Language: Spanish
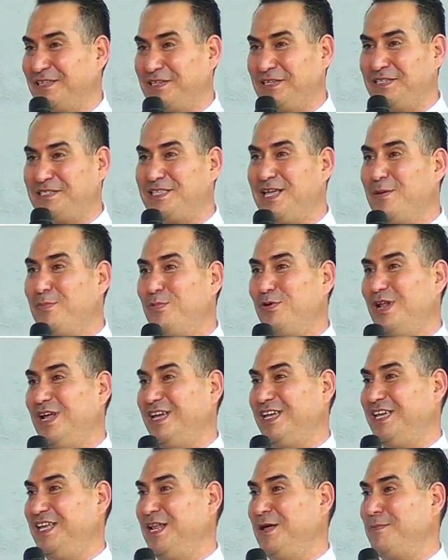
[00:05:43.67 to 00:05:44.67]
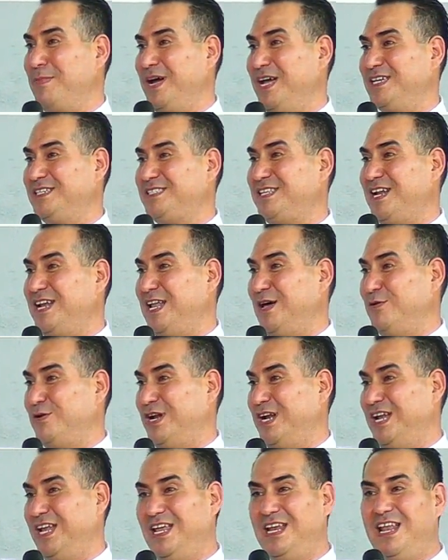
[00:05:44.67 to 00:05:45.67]
Está por aquí la maestra
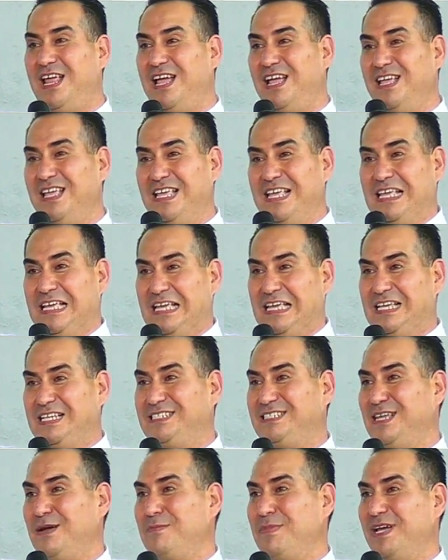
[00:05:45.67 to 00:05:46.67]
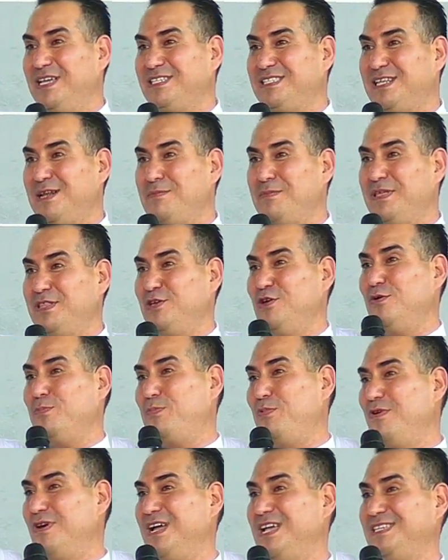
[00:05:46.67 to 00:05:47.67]
Elena, Esta maestra me dio,
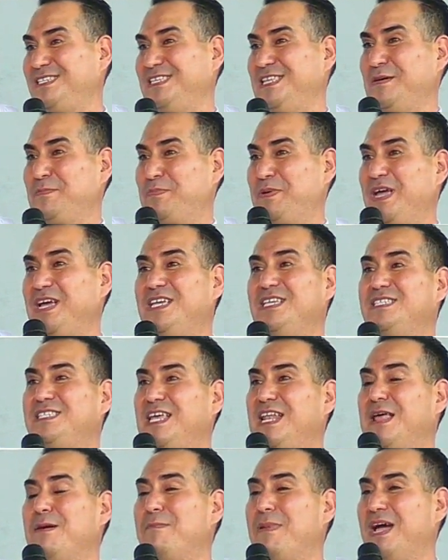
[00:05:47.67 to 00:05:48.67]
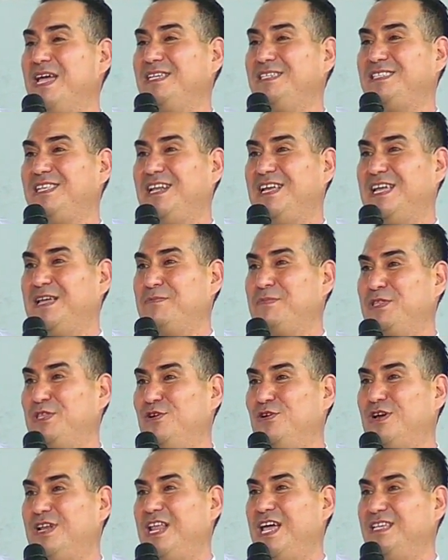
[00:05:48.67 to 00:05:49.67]
póngase de pie, aquí está la maestra que me
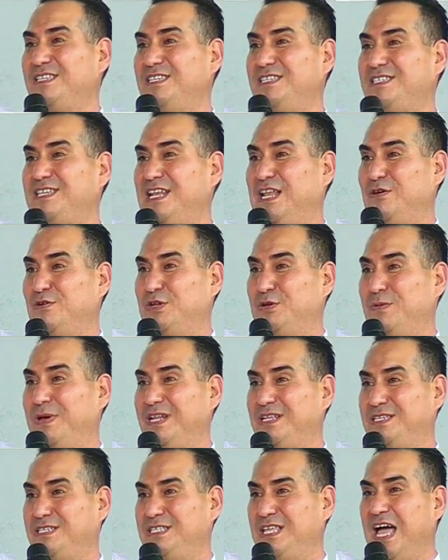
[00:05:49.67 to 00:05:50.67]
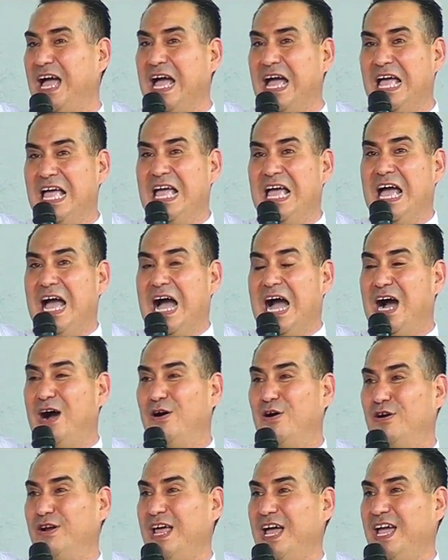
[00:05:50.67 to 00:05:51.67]
dio clases en la universidad.
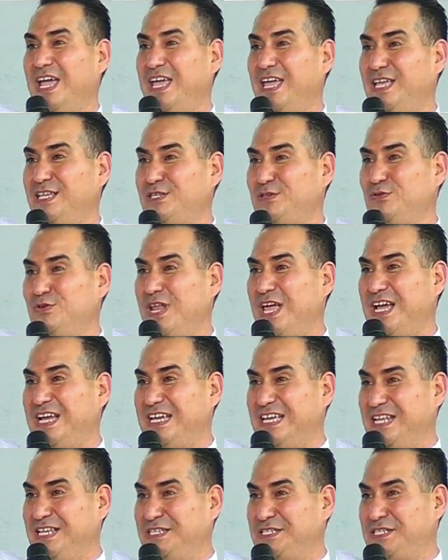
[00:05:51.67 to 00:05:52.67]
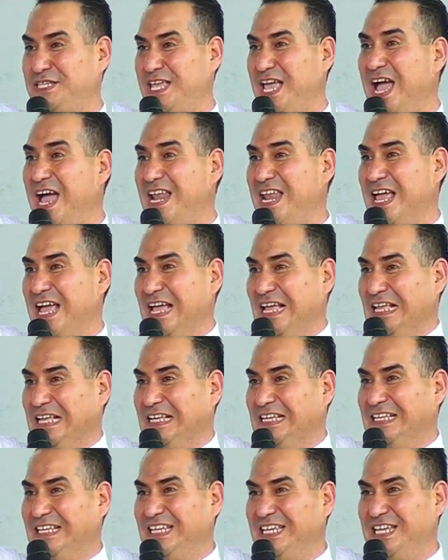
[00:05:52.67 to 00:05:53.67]
Ahora es una cristiana
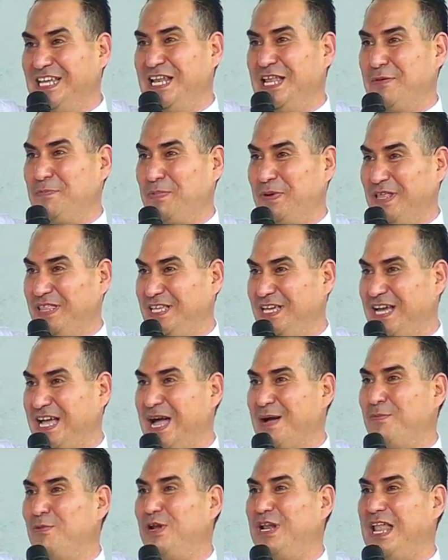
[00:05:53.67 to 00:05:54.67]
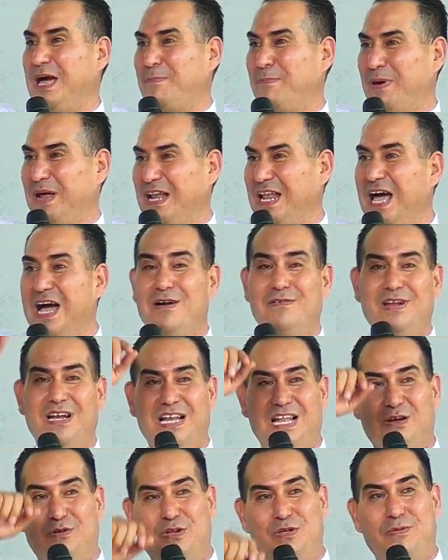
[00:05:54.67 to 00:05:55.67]
y le predicamos la palabra
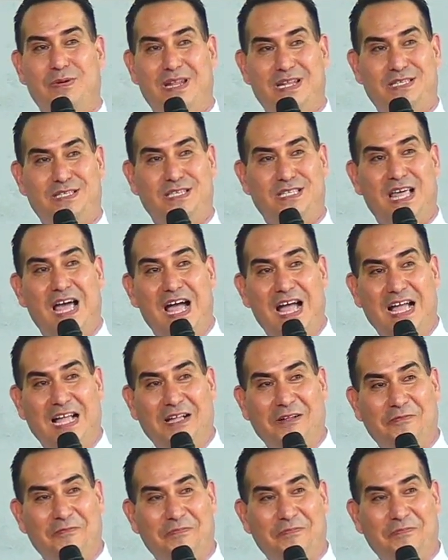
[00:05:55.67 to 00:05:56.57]
en la universidad.